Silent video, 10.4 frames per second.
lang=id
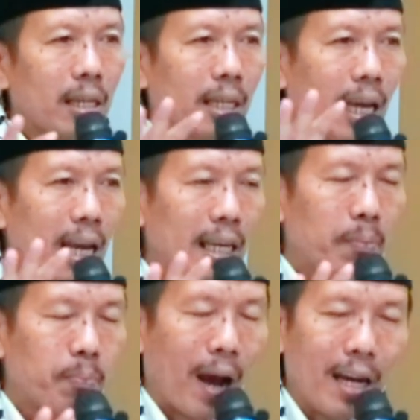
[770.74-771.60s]
kei
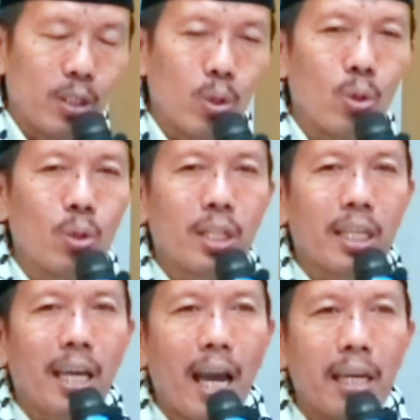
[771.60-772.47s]
banyu
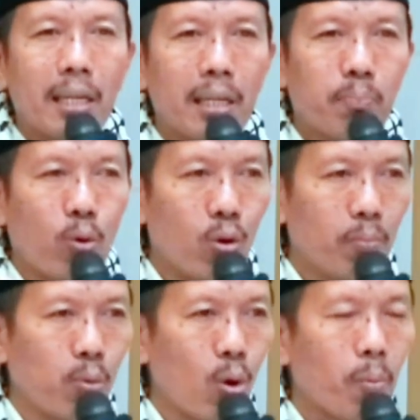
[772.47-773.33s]
KI
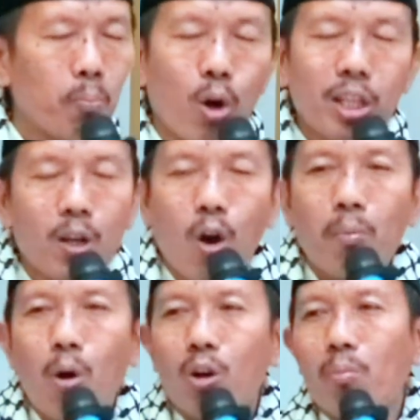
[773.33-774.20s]
bumbu buatan
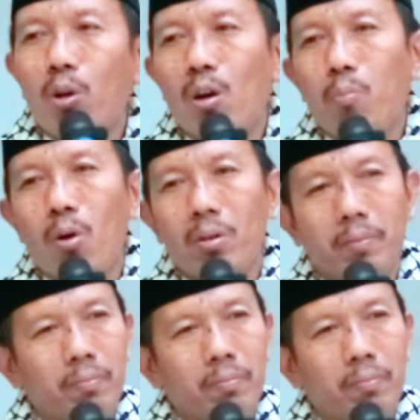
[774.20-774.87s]
ngomong nopo-nopo